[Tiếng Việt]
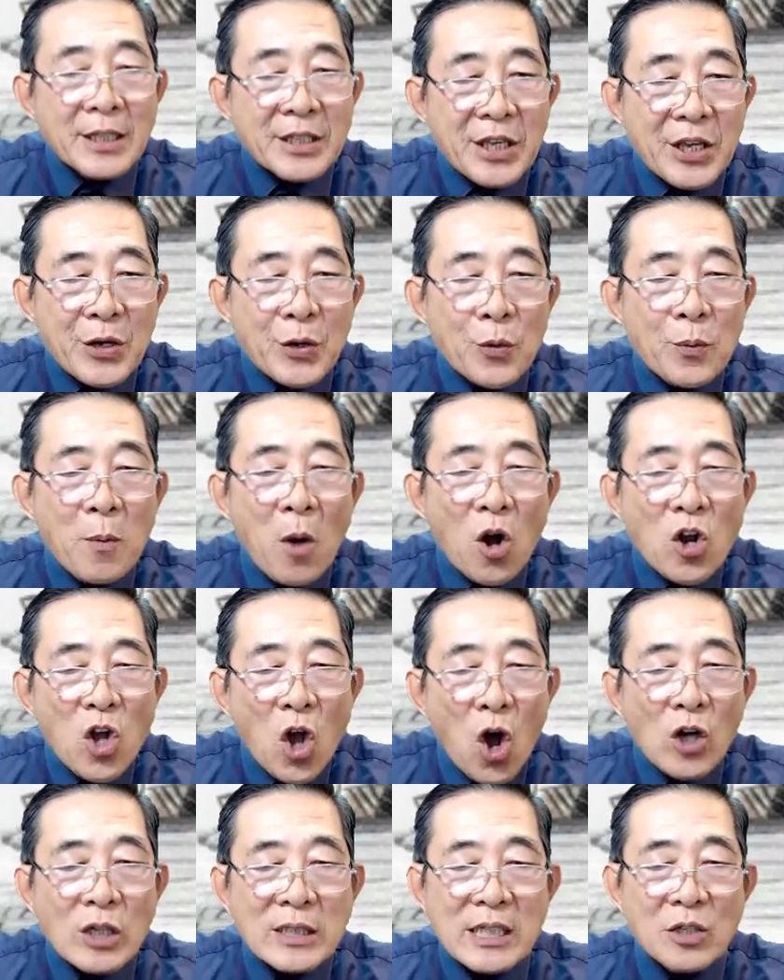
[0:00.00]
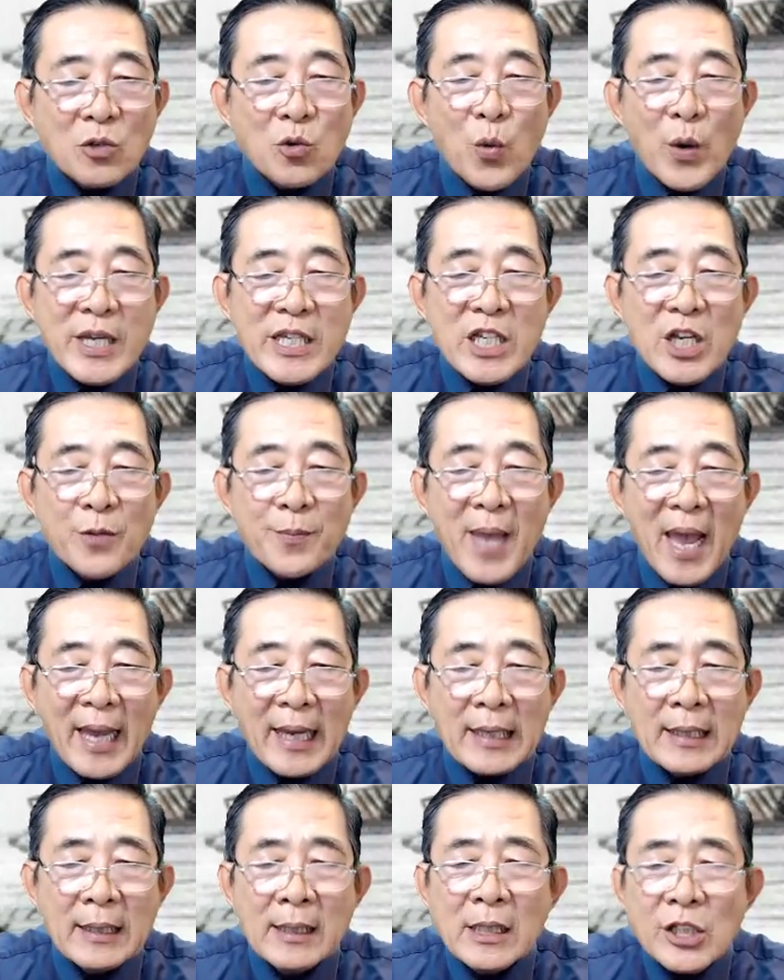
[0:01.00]
Nhiều món ngon rượu quý như
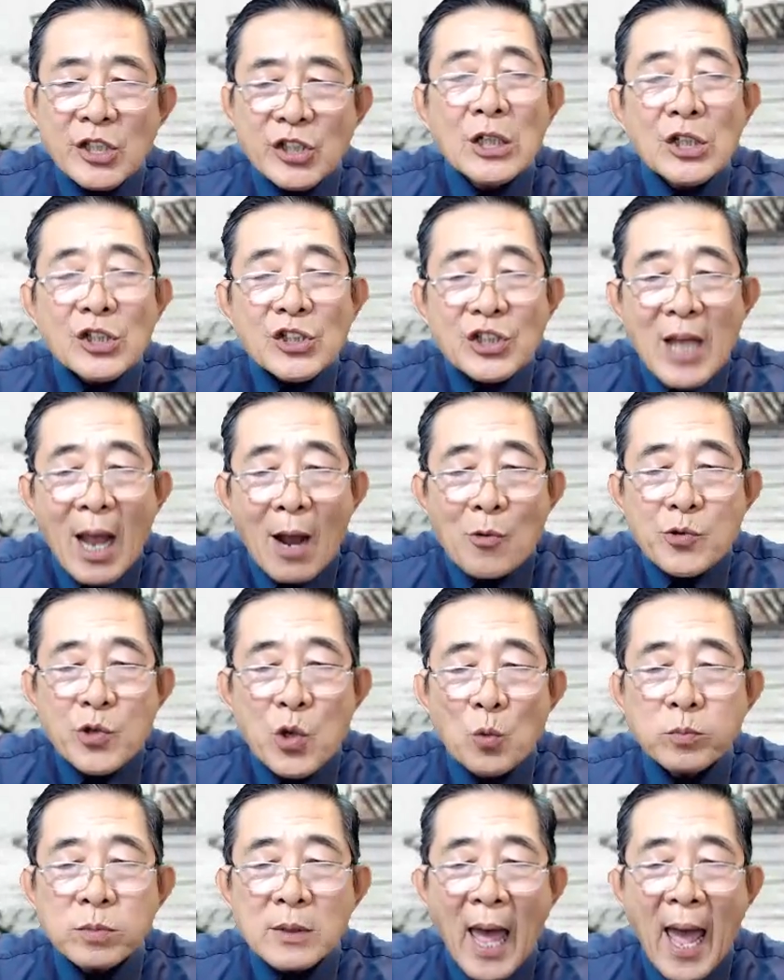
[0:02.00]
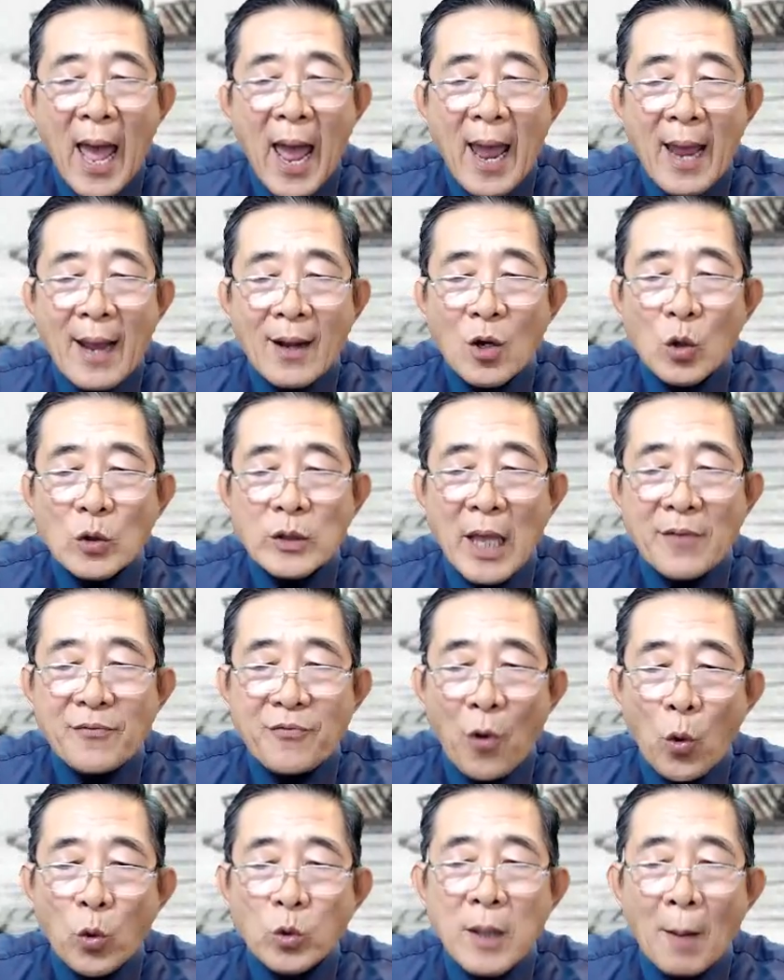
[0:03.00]
vậy, sao chúng ta có thể
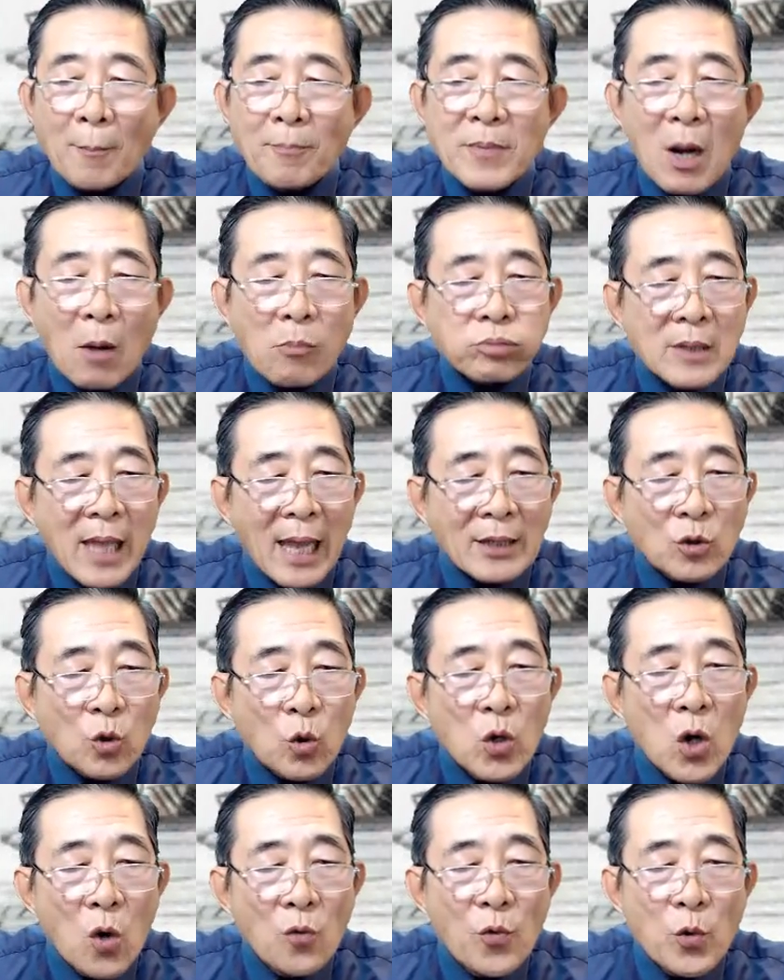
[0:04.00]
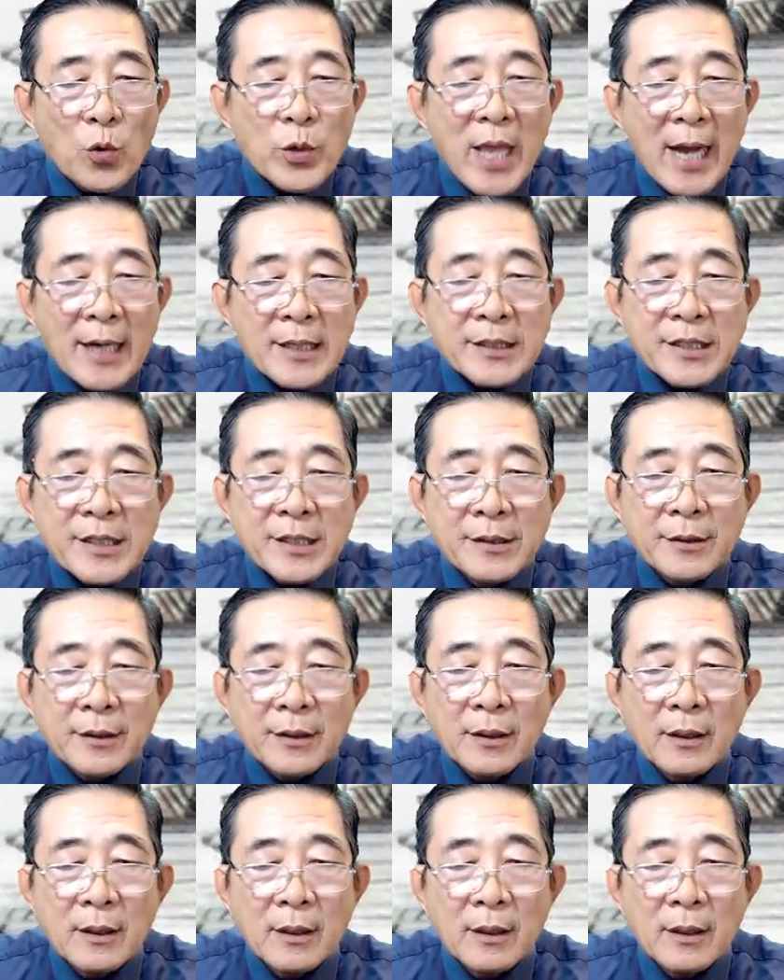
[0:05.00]
phụ tấm lòng thành của Lô Phu Nhân chứ?